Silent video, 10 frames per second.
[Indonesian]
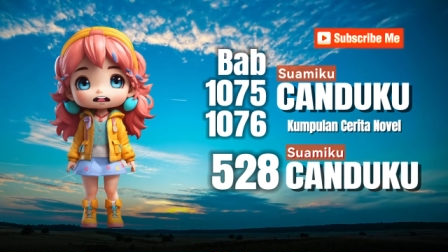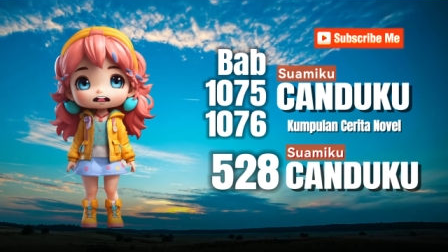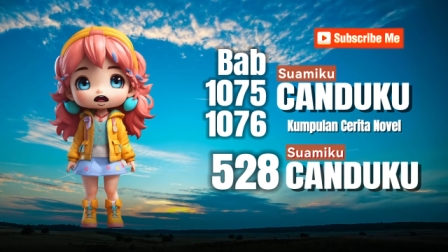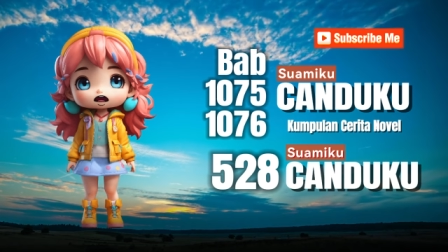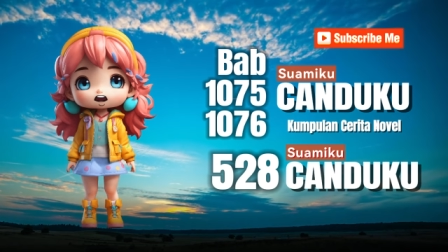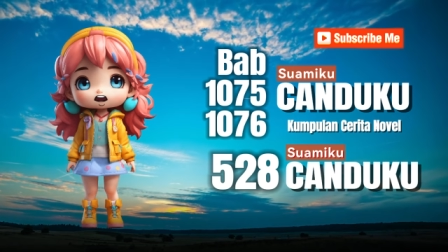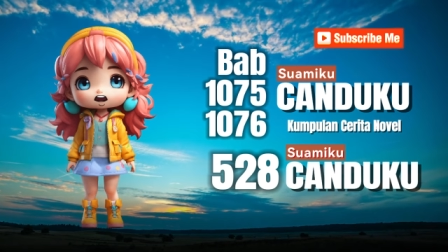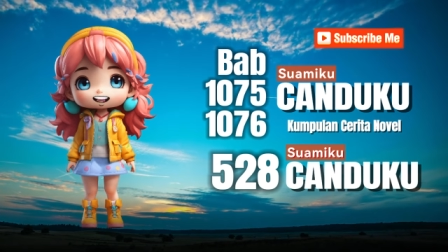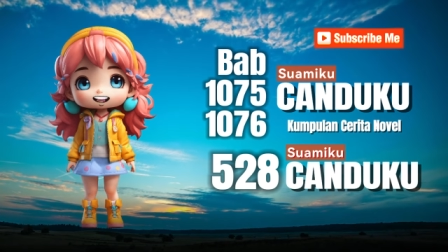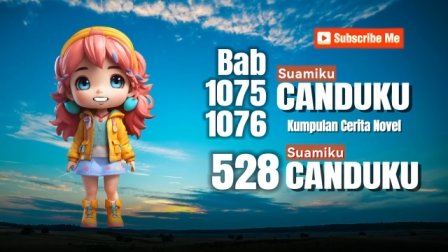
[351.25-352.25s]
Kamu
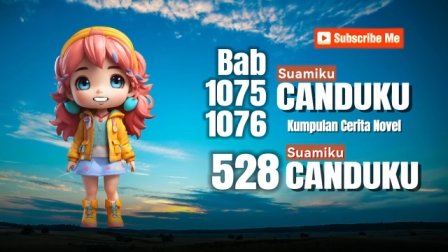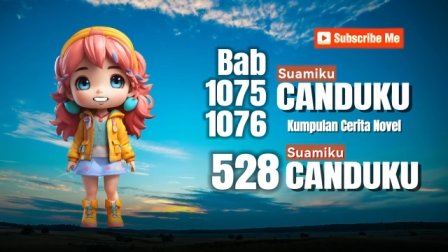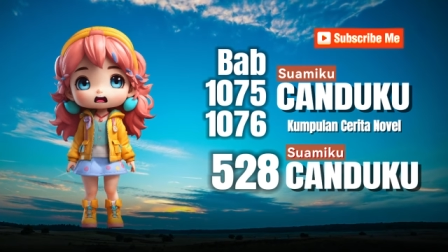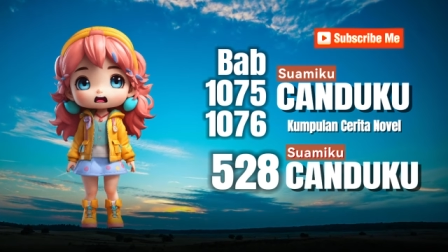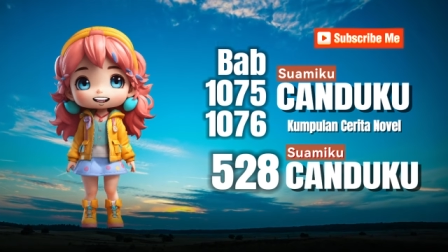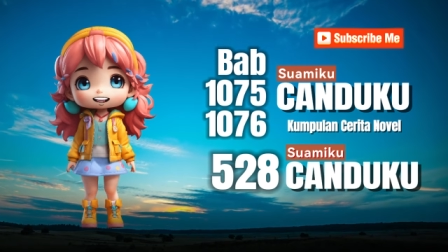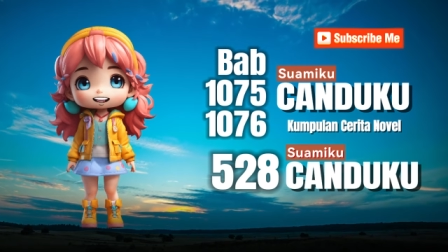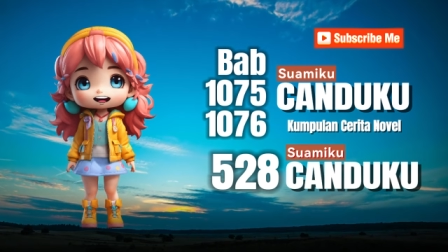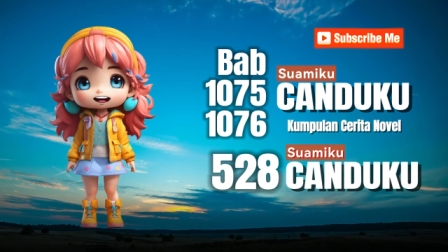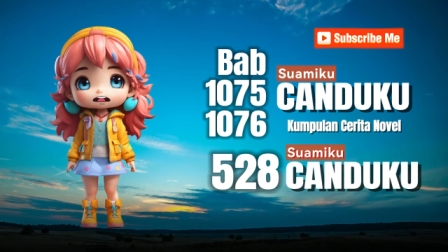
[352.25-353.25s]
tahu aku mau bilang
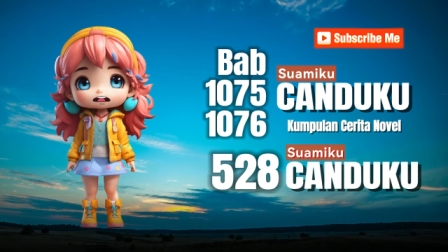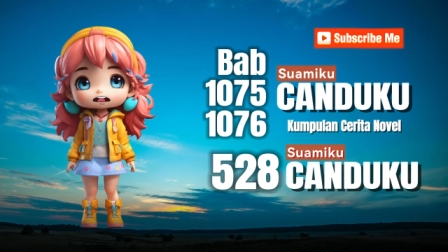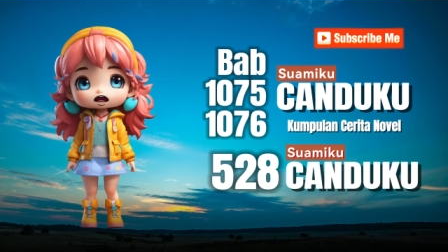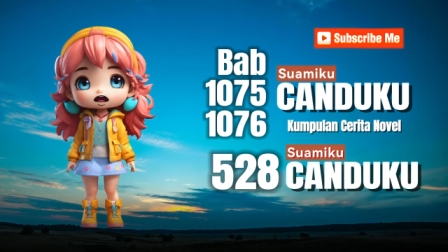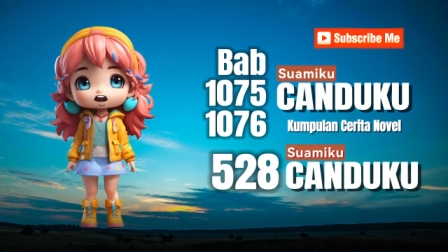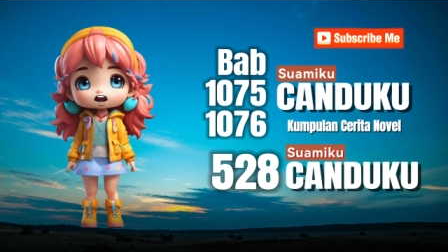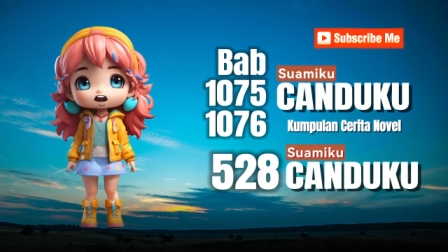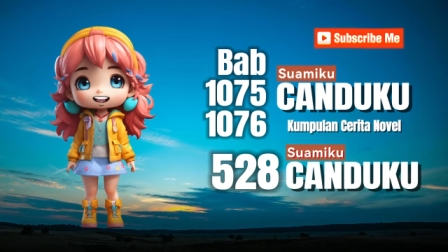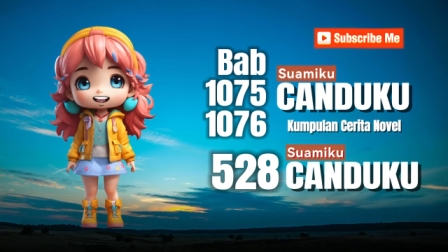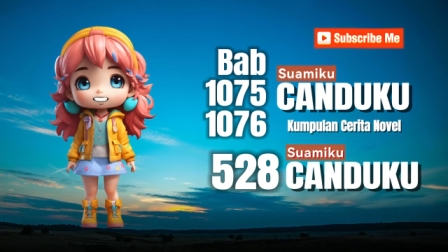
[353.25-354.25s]
apa, atau
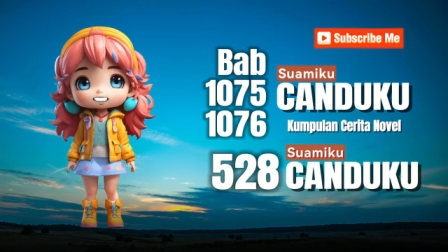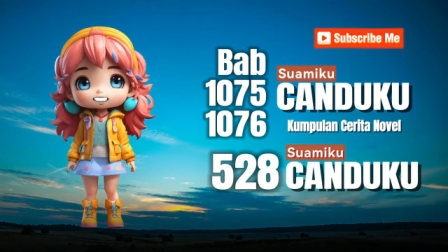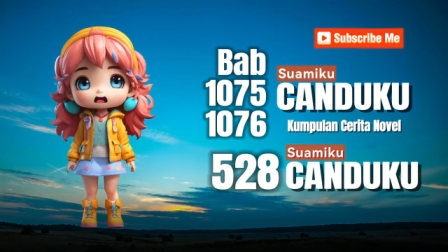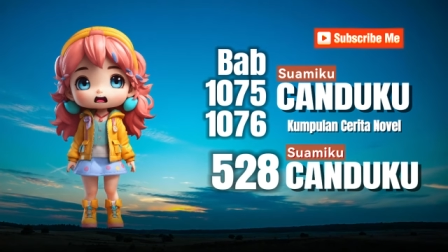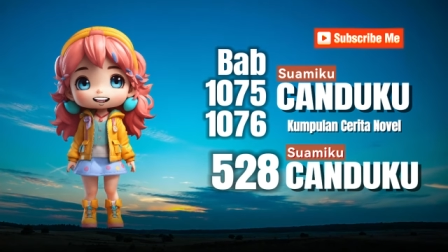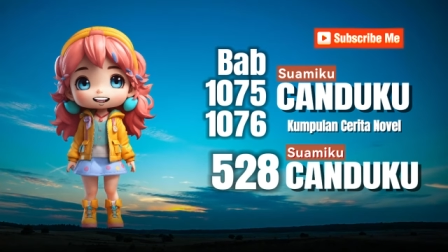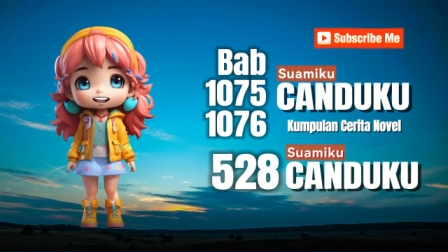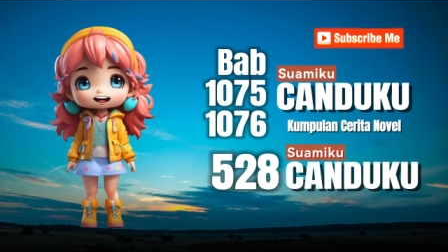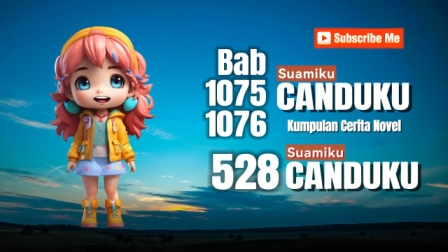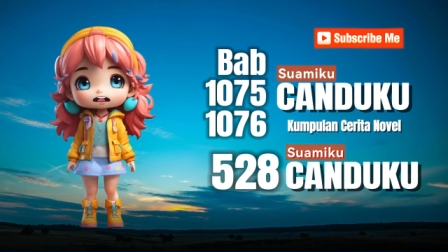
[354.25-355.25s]
kamu mau aku
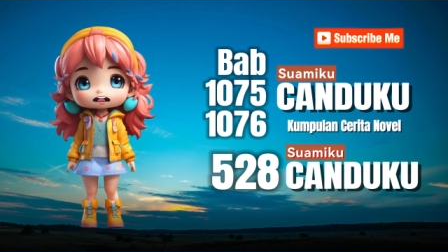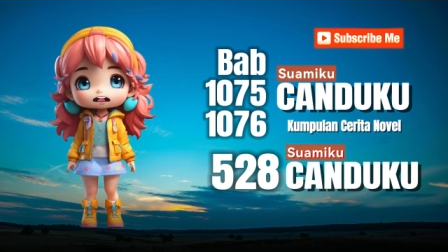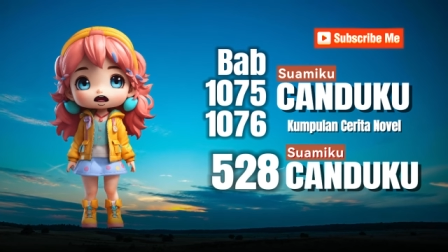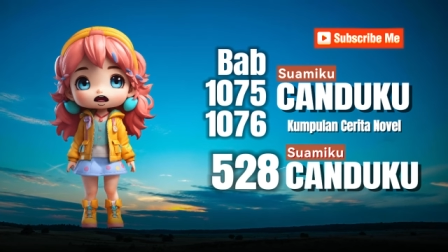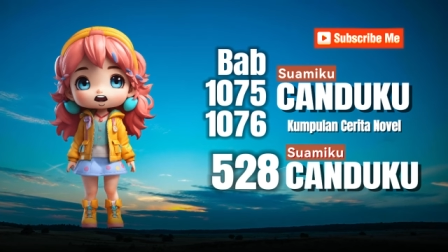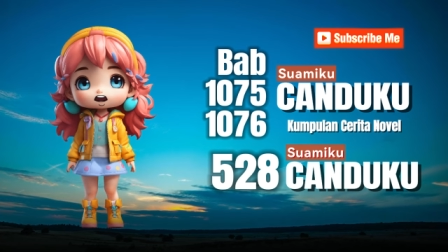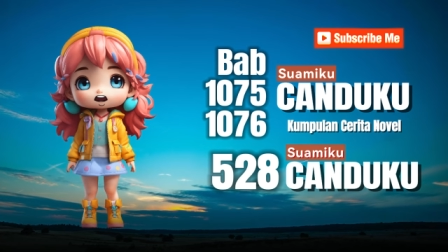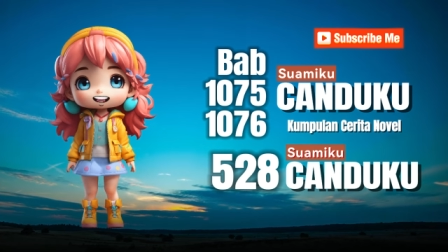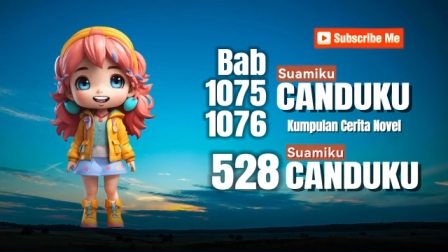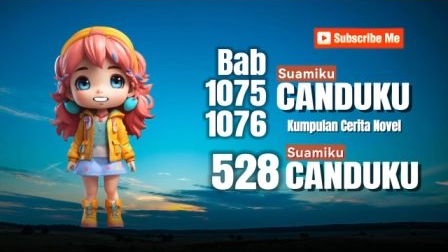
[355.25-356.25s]
katakan dengan jelas.